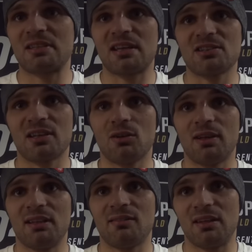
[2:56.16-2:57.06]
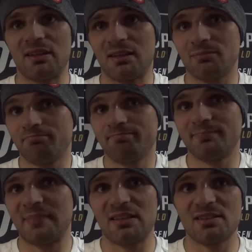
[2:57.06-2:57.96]
jest każda kolejna walka.
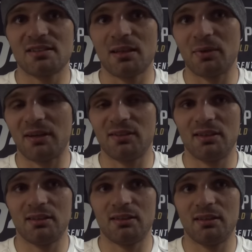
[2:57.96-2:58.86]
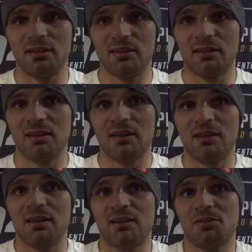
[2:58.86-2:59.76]
Naprawdę. E,
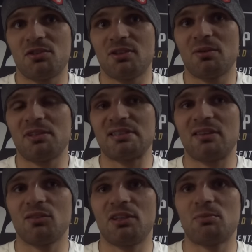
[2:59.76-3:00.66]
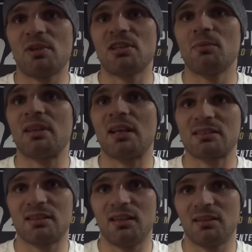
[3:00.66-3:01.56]
czy to będzie zawodnik z pierwszej
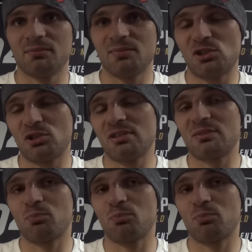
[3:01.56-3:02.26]
piętnastki, czy